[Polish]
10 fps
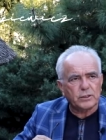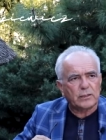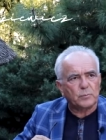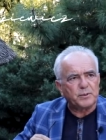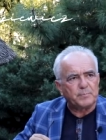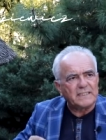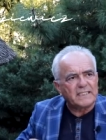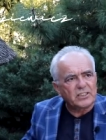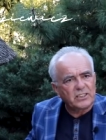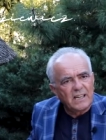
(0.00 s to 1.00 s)
trzeba to
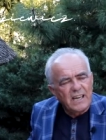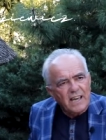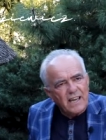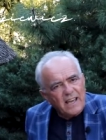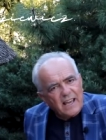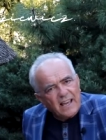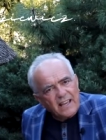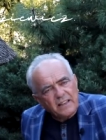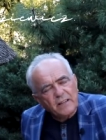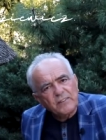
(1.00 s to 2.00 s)
przypisać,
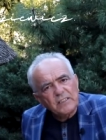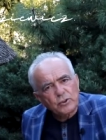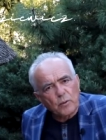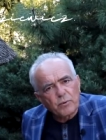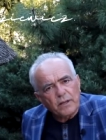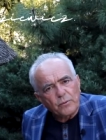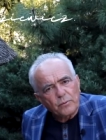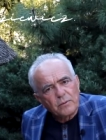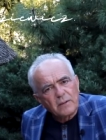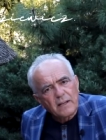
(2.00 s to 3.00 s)
e, definicję obłędu.